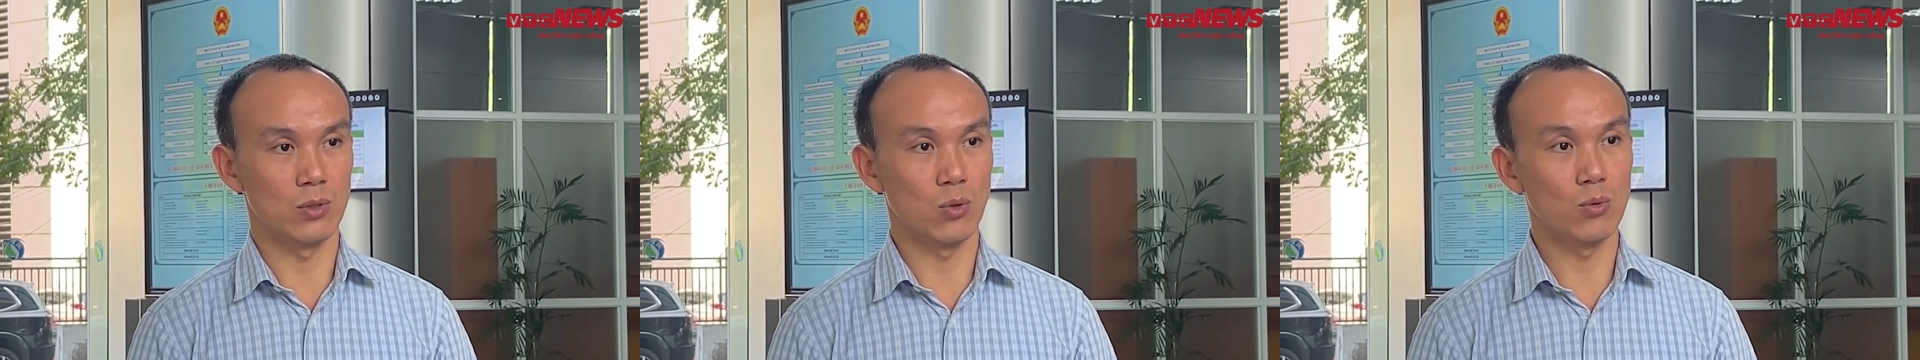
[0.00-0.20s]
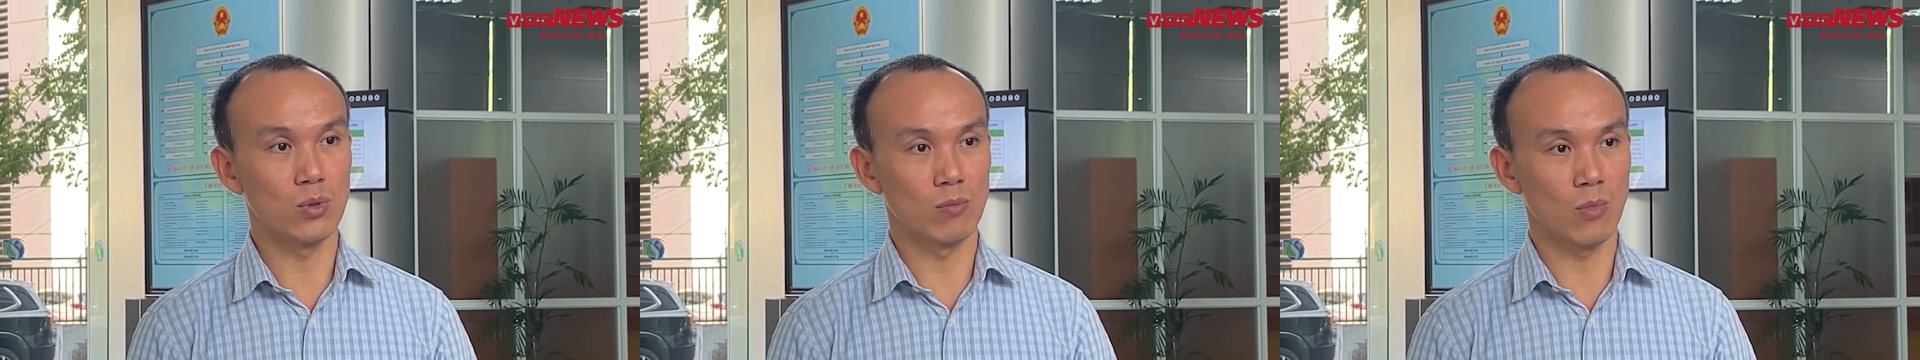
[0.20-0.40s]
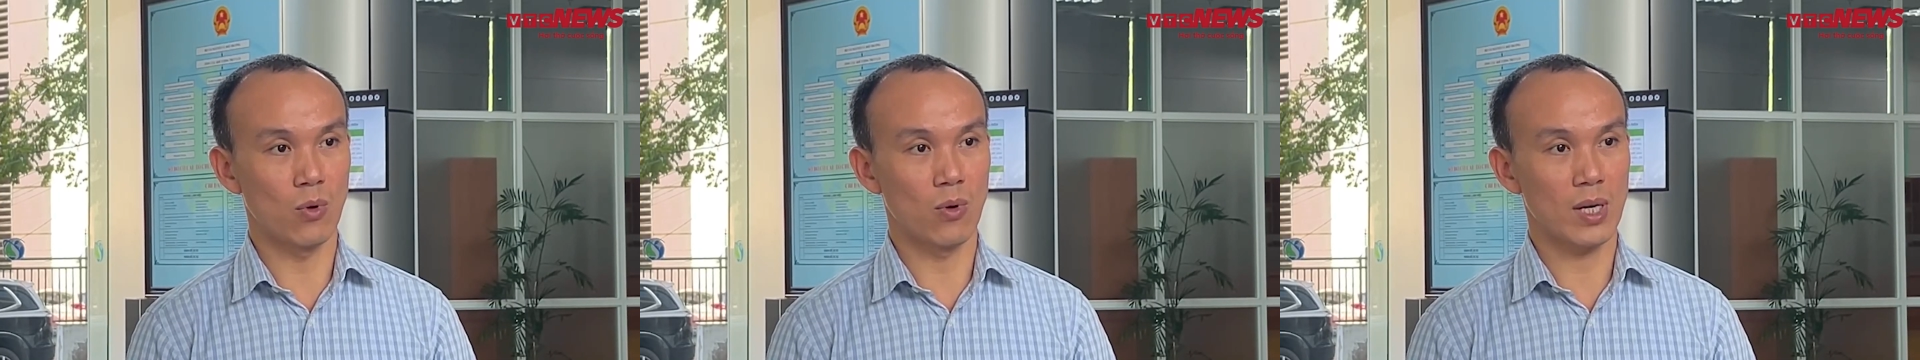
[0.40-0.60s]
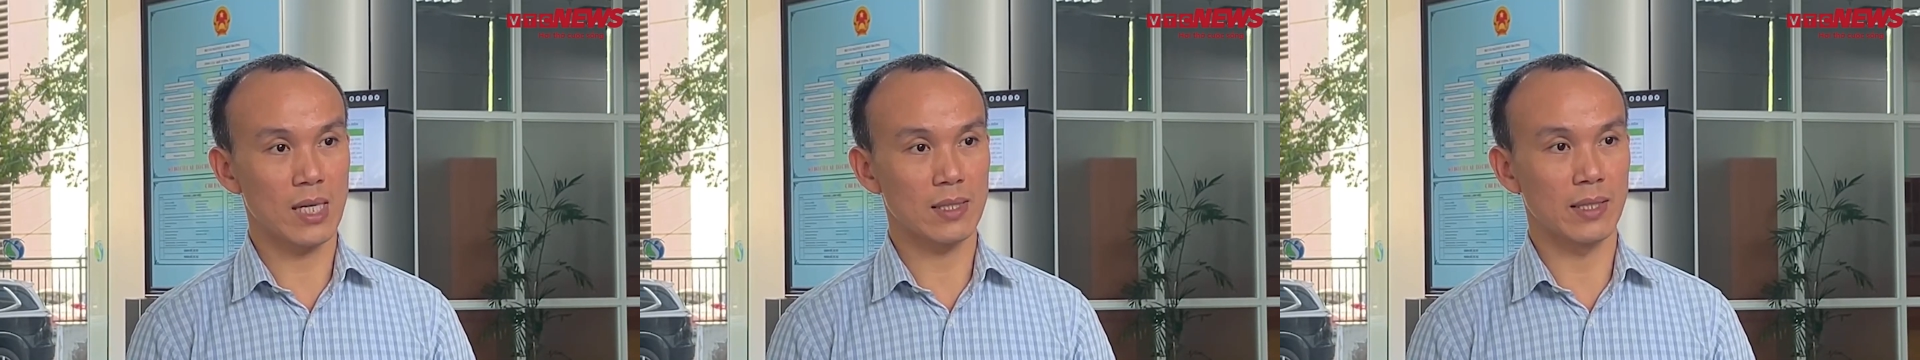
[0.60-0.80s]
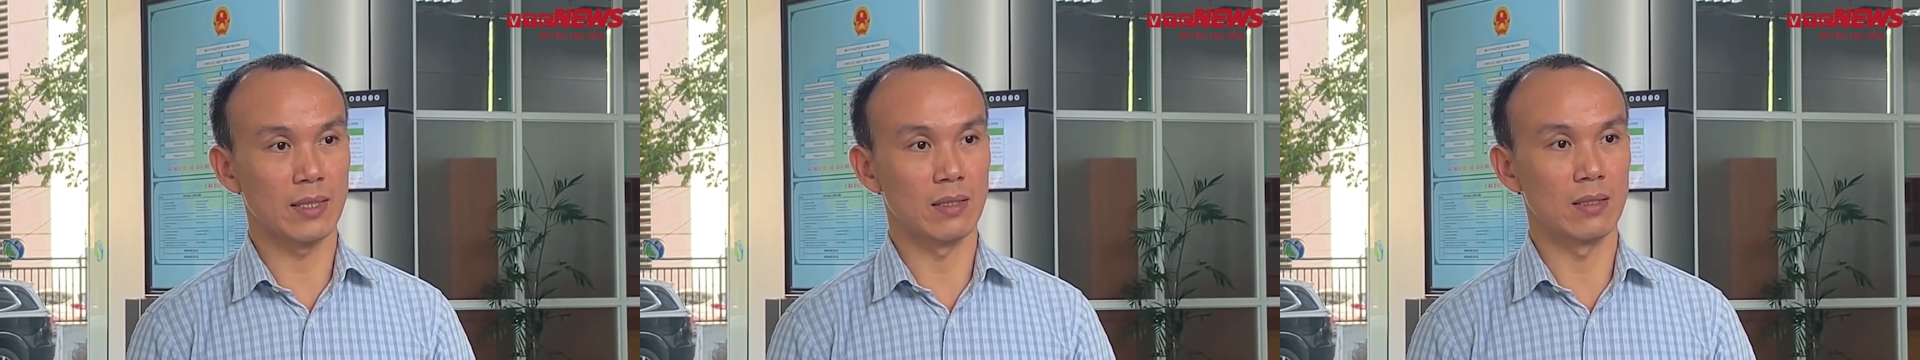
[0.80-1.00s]
Trung Trung Bộ, các
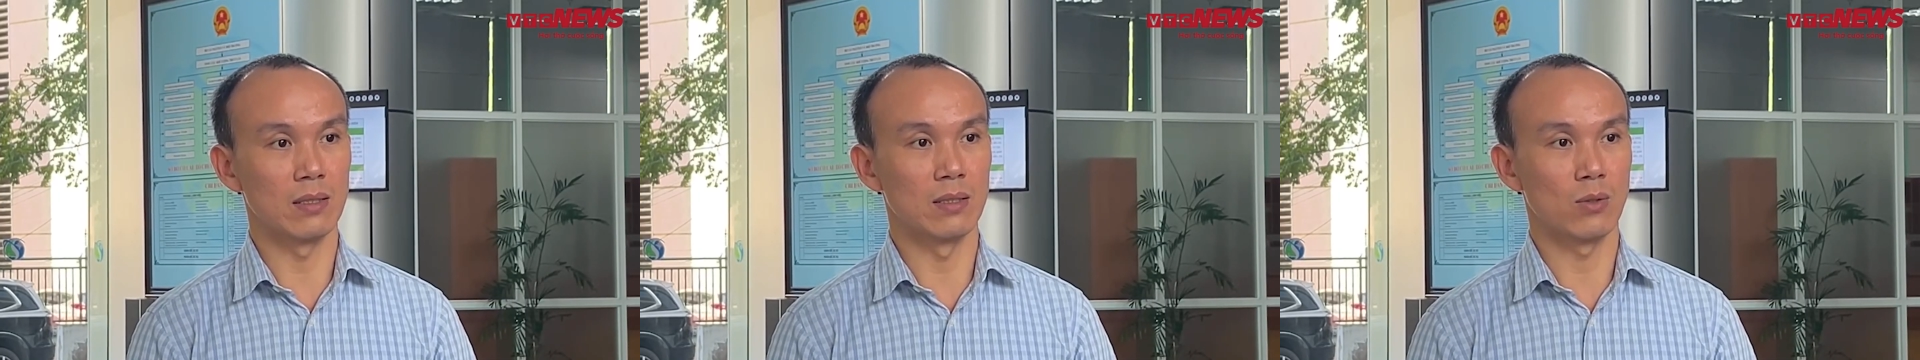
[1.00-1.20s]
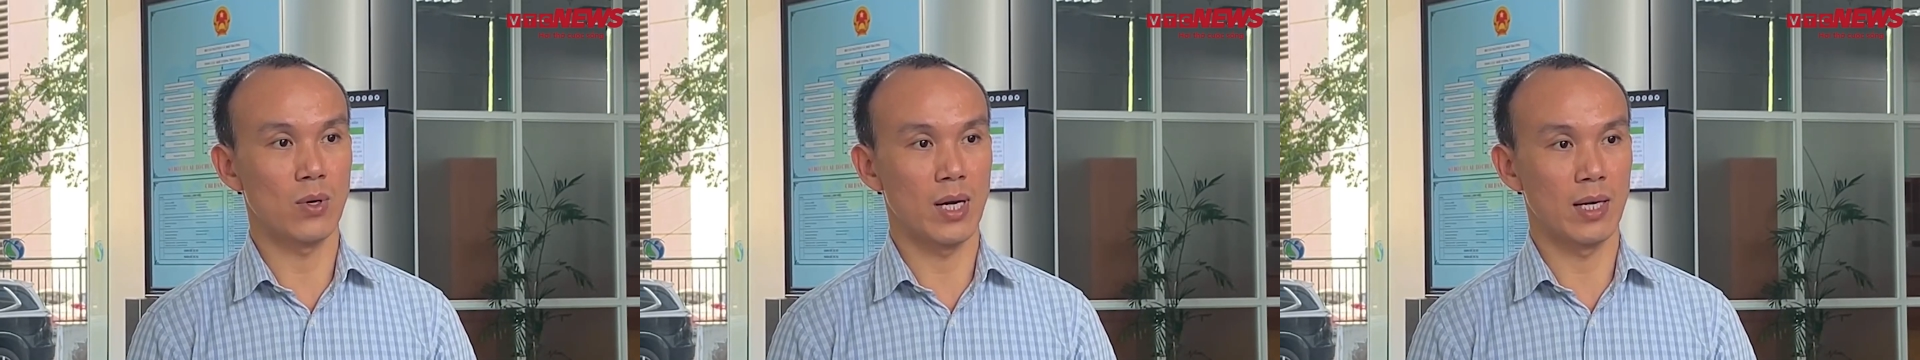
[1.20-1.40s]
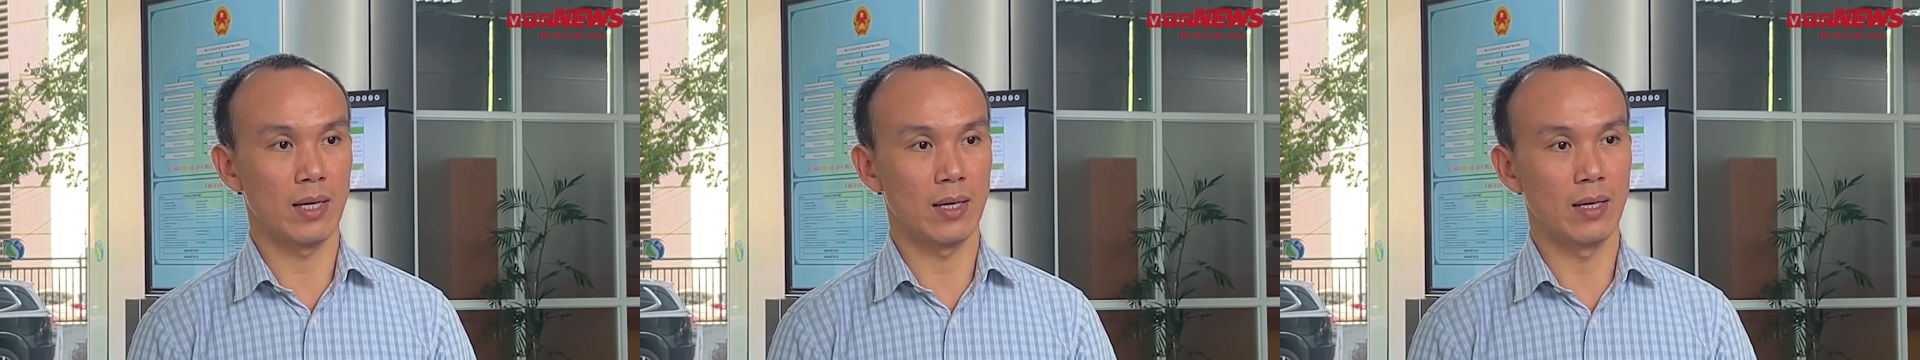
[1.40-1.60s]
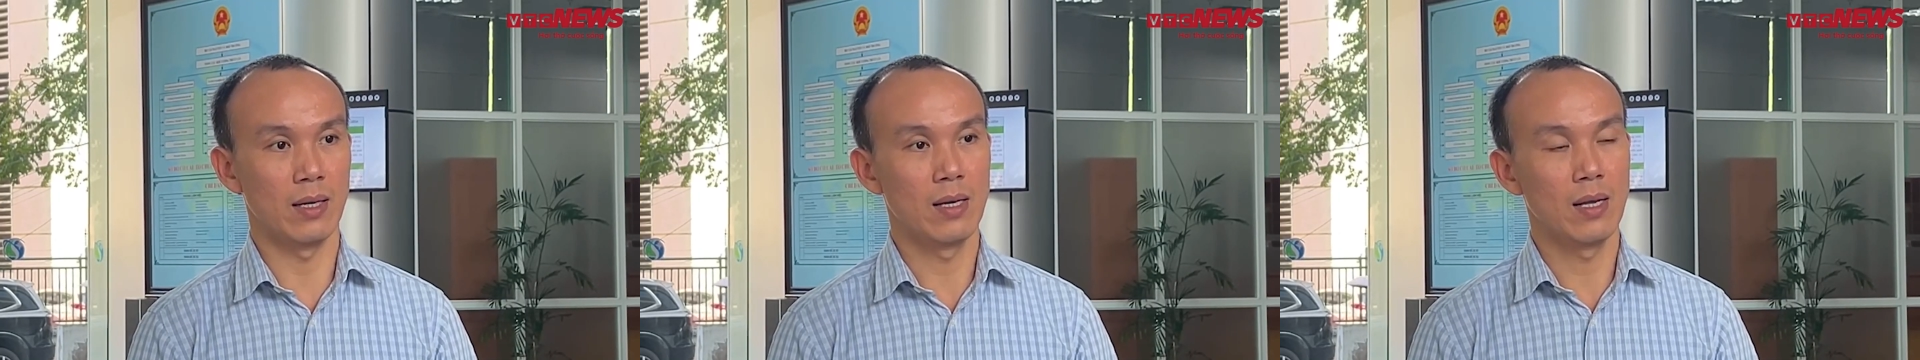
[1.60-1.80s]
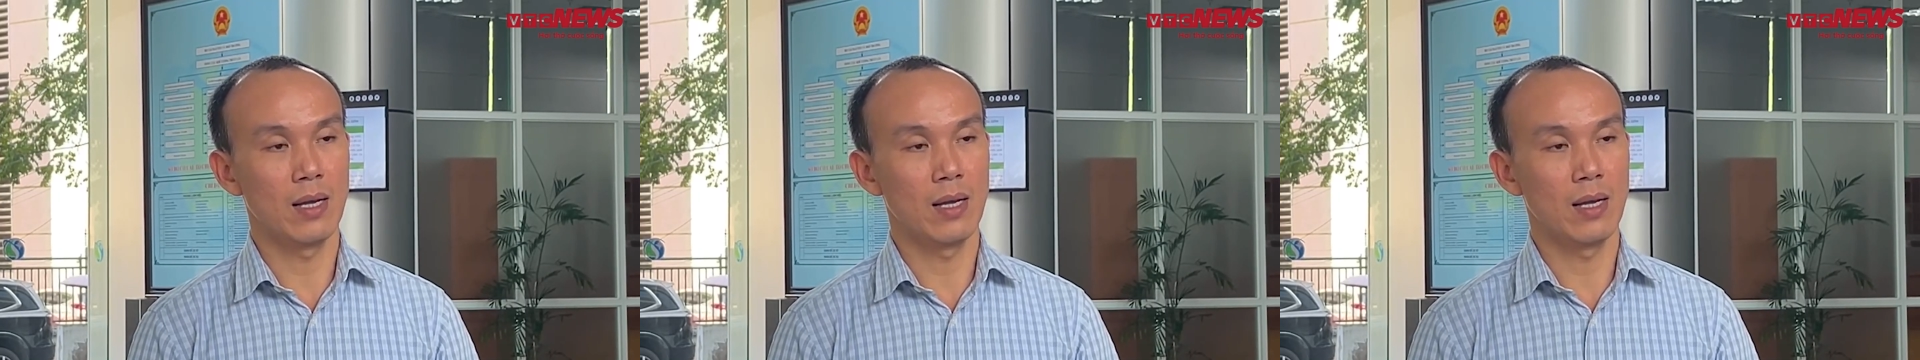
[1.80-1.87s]
tỉnh từ khoảng uh,